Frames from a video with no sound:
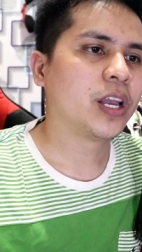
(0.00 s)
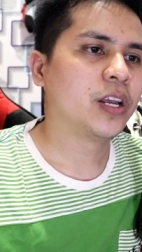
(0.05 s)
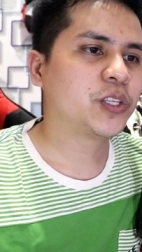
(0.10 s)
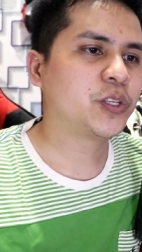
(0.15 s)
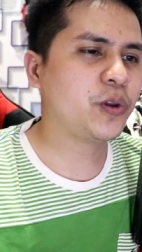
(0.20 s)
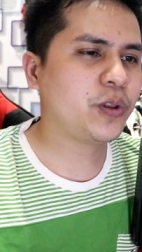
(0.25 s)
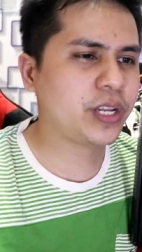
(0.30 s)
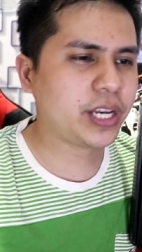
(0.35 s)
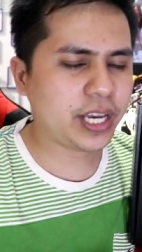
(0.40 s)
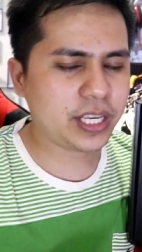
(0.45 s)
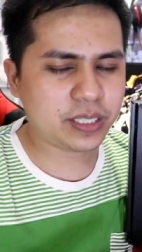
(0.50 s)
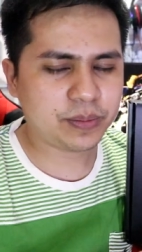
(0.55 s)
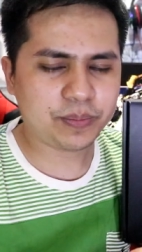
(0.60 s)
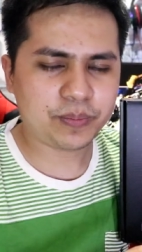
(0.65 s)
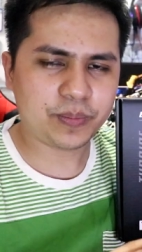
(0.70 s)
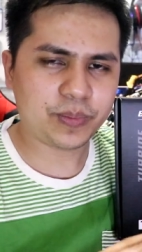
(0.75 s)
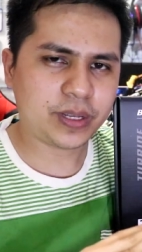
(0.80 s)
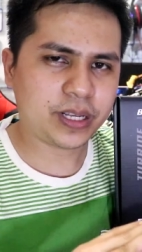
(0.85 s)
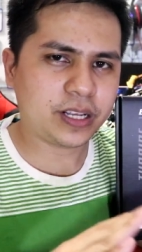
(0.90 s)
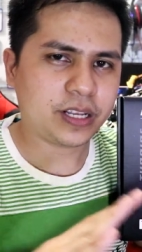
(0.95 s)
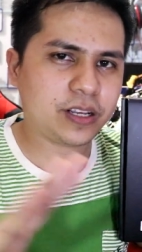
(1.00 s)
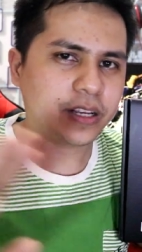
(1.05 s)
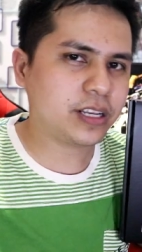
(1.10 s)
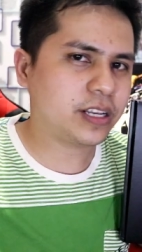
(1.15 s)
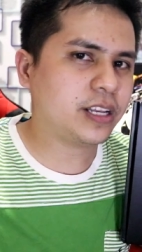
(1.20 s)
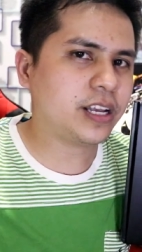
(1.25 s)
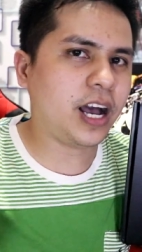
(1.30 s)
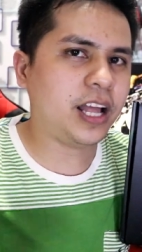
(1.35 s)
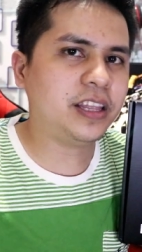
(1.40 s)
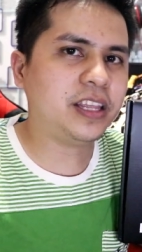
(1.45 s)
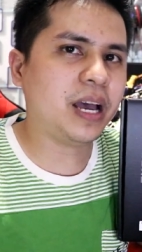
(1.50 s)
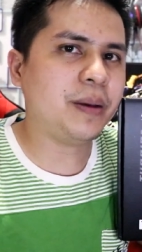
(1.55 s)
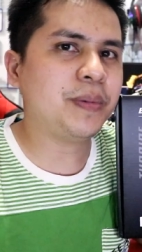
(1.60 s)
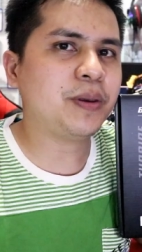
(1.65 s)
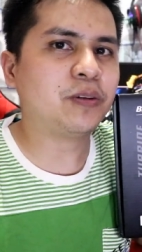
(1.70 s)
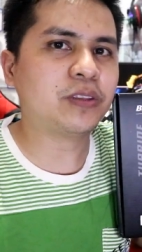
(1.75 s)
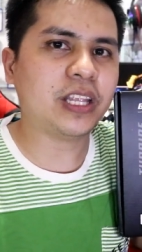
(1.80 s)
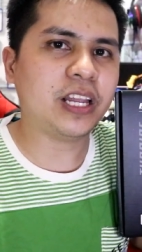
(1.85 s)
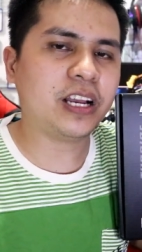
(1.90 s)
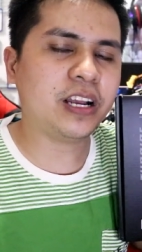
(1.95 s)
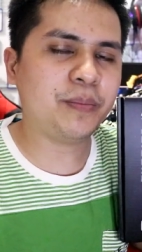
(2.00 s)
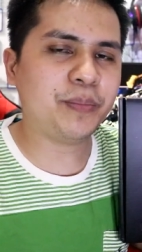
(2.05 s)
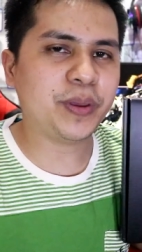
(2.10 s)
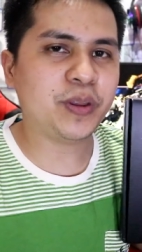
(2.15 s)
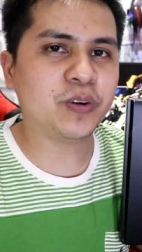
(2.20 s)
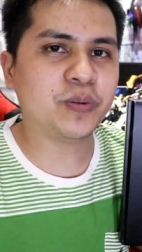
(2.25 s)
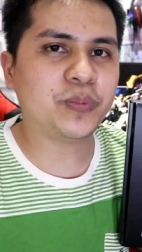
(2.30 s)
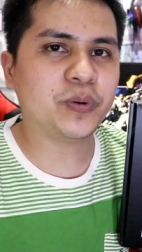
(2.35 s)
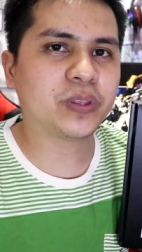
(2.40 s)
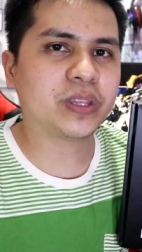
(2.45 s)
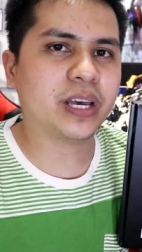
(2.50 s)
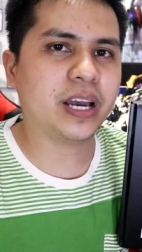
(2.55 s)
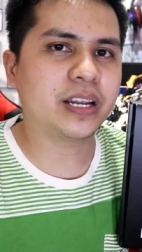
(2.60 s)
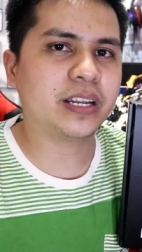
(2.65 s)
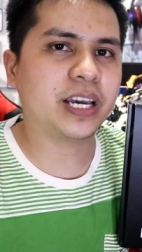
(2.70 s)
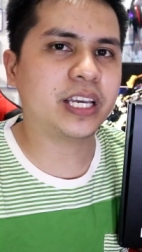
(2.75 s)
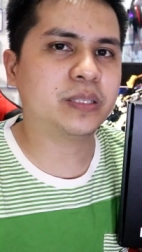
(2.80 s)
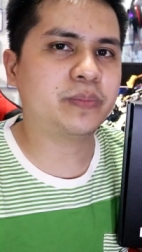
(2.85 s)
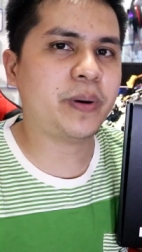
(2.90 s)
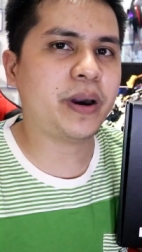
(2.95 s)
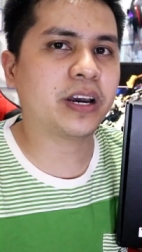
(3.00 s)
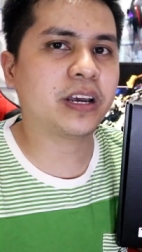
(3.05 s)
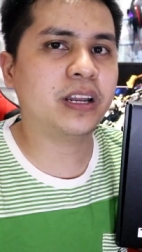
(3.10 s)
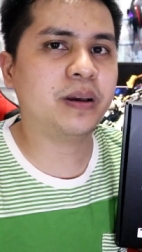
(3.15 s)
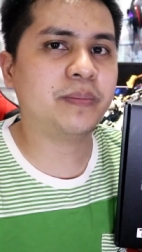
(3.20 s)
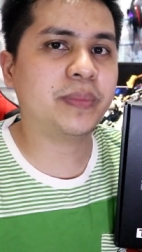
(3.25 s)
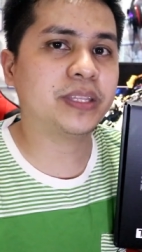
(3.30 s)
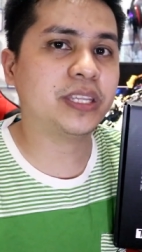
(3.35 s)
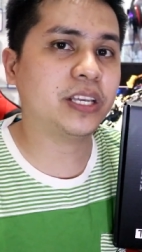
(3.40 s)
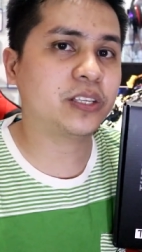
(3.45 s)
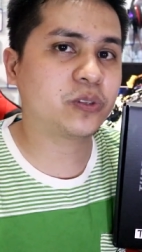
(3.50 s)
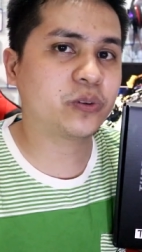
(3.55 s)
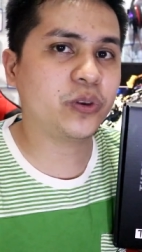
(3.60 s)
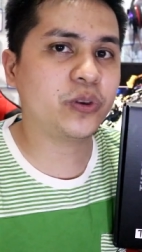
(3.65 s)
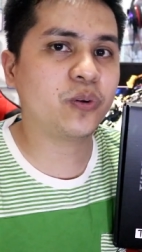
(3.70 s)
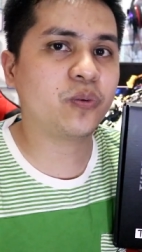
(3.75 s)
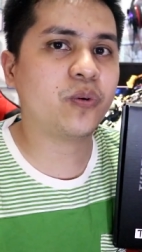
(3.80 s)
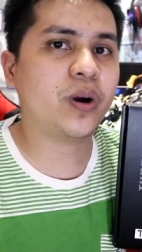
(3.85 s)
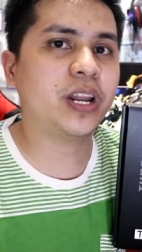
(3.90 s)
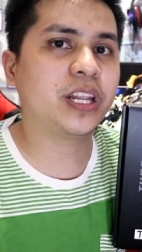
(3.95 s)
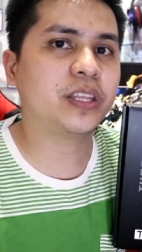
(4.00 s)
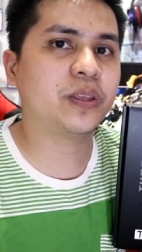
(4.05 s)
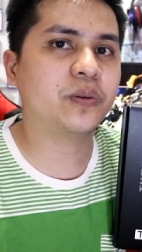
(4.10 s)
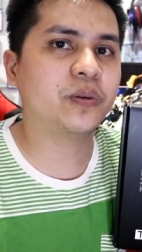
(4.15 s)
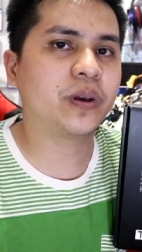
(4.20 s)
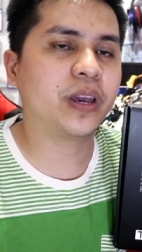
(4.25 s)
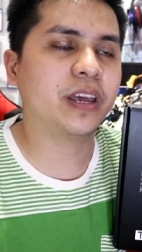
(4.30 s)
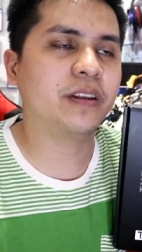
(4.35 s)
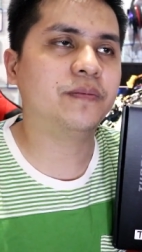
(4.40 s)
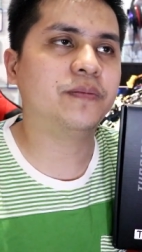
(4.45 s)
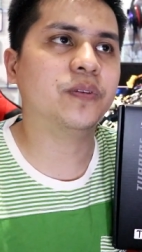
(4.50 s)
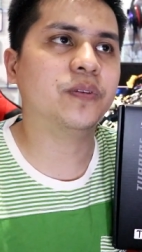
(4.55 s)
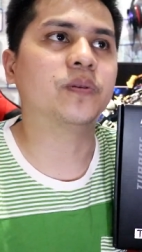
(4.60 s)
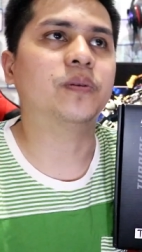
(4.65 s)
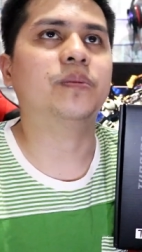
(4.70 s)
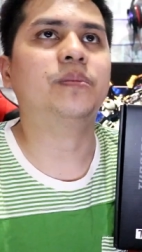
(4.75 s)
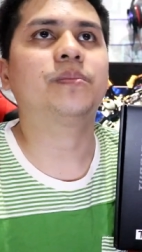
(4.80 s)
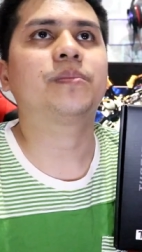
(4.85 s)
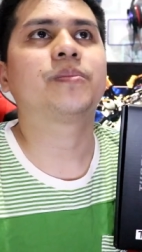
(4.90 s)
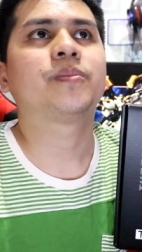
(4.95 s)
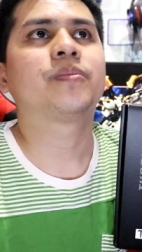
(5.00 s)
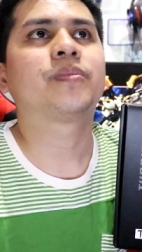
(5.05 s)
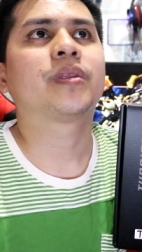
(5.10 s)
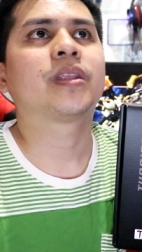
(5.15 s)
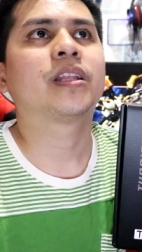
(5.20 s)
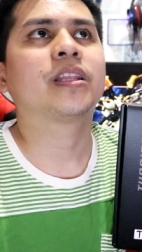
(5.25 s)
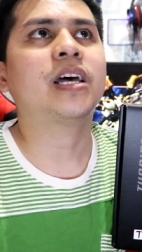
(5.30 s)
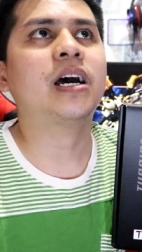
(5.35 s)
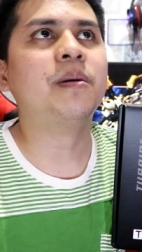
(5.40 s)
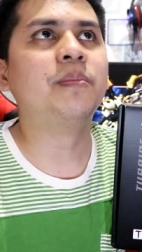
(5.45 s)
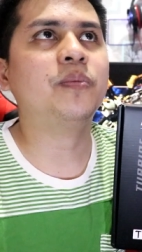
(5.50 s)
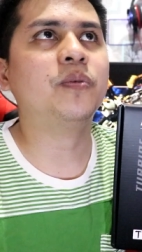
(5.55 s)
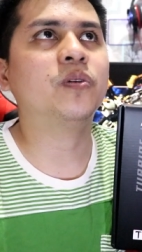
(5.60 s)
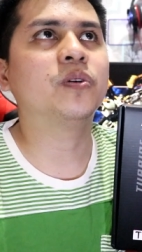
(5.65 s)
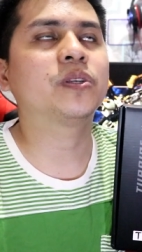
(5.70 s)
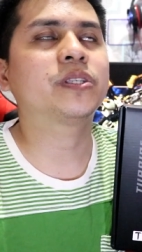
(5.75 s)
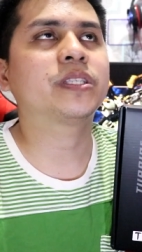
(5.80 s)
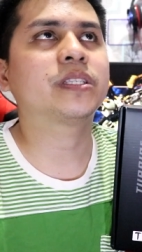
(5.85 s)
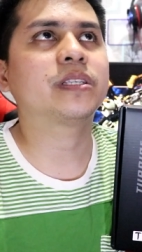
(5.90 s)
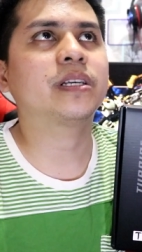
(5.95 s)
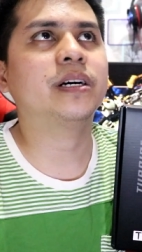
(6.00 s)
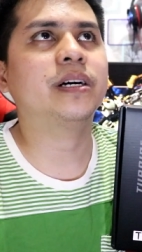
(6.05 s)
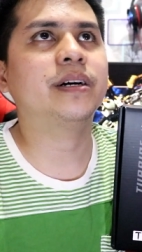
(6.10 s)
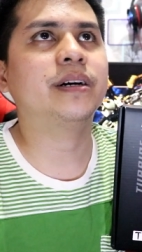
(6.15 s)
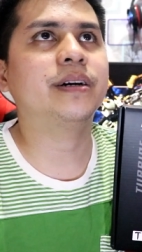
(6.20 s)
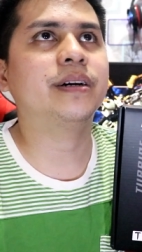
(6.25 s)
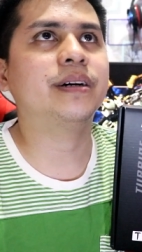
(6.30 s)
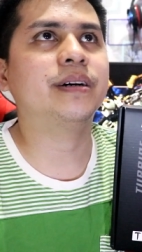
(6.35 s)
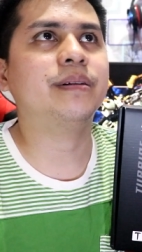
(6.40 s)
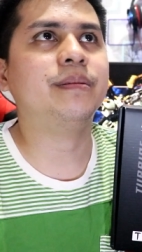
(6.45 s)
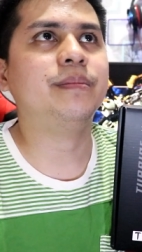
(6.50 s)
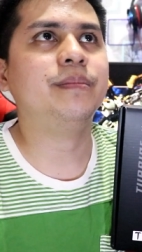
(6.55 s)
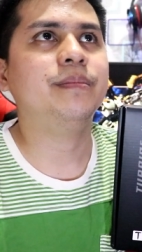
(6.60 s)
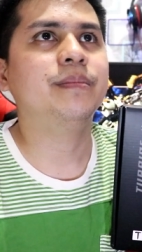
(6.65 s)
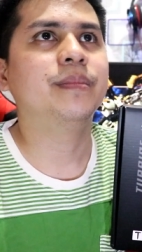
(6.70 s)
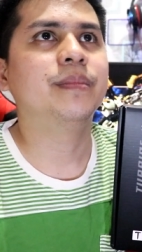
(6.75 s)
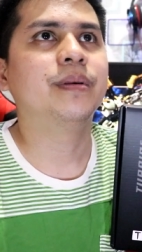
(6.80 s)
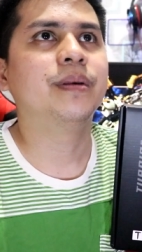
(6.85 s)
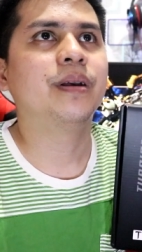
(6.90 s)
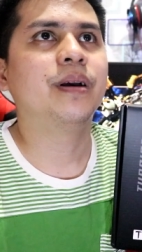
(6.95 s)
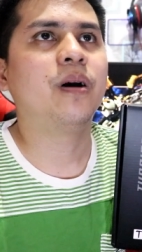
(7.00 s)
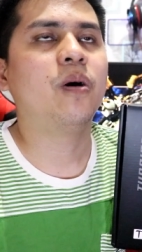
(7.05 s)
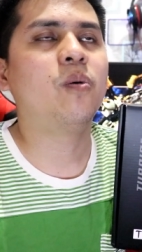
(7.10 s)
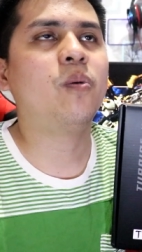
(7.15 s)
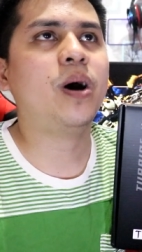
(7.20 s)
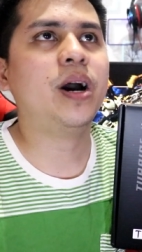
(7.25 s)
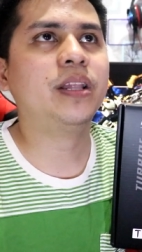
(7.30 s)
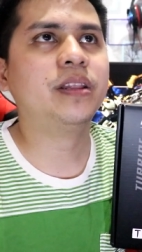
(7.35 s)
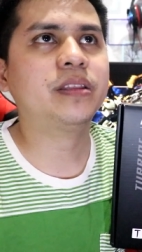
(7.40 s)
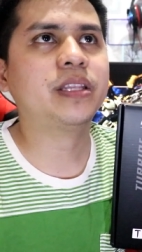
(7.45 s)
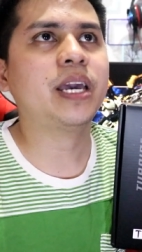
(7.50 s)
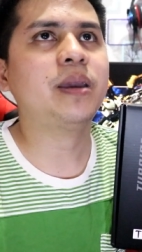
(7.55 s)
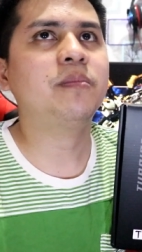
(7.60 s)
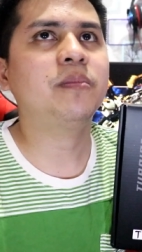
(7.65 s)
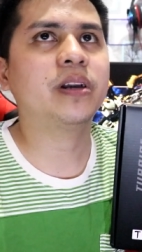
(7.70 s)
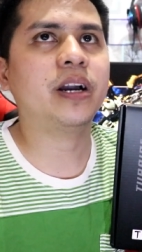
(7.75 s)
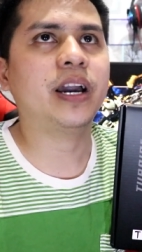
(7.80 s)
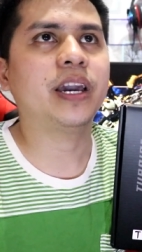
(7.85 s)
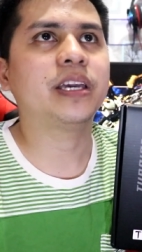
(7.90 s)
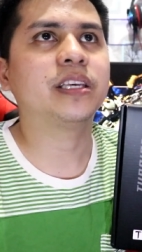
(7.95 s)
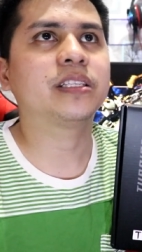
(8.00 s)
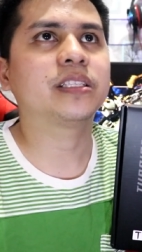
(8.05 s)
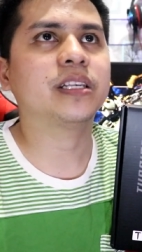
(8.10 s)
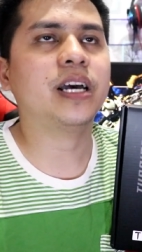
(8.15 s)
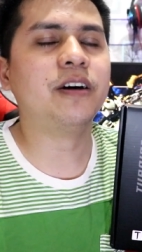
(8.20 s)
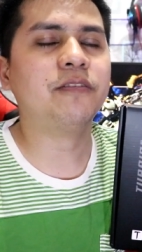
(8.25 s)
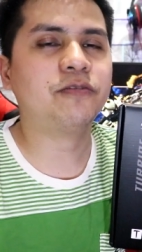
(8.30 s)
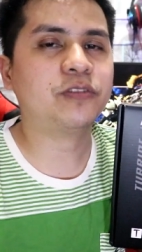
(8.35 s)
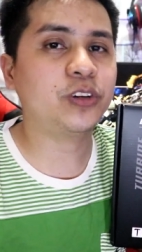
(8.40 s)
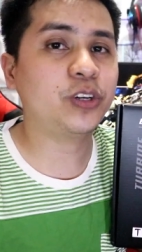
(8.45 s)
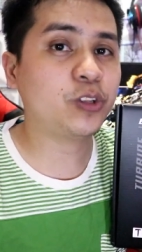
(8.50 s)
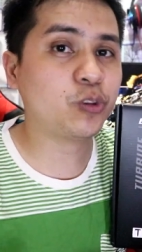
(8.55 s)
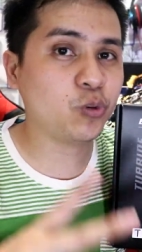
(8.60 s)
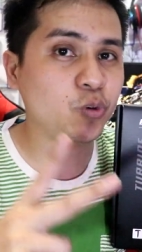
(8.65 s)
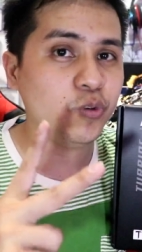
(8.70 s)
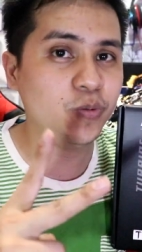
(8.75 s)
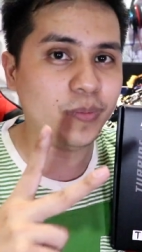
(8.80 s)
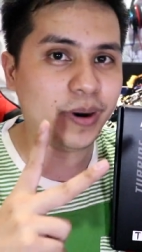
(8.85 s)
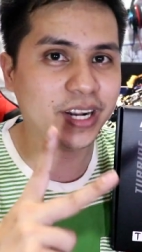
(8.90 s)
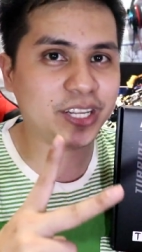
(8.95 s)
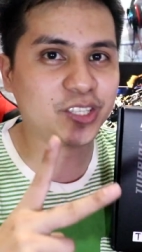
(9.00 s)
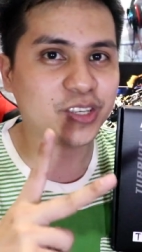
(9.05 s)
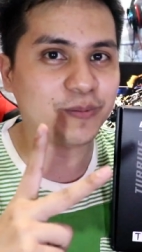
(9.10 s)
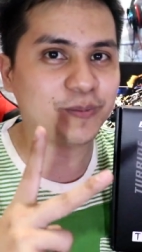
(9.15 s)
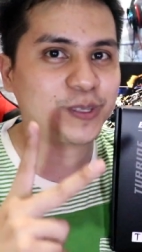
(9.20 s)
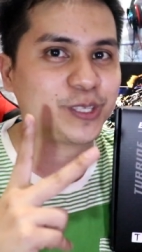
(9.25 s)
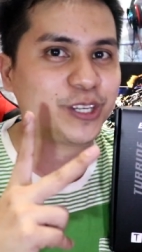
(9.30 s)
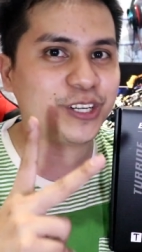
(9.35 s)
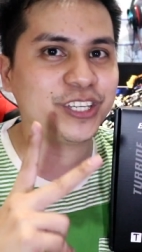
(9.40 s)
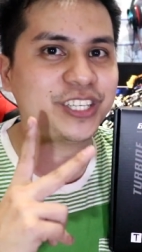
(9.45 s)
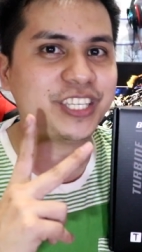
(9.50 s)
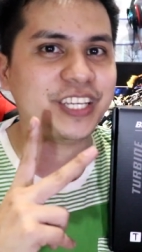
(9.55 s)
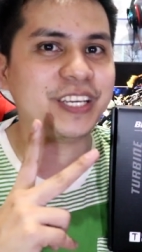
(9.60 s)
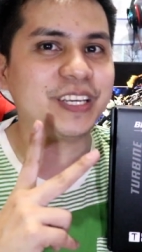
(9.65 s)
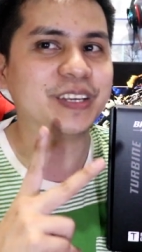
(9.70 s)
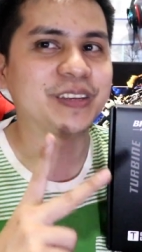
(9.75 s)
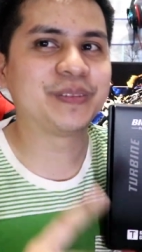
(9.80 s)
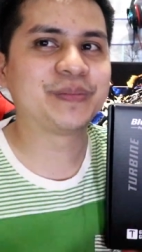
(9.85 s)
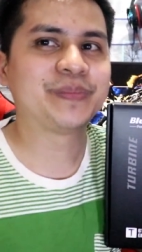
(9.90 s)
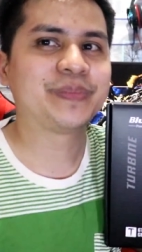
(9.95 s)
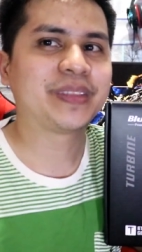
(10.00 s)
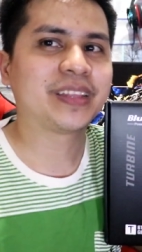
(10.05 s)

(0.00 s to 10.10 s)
So yun guys, ang dami ko talagang pinupuntahan guys. Para lang matest ko yung quality ng headphone. Tapos, uh, one time guys, after 2 months of searching,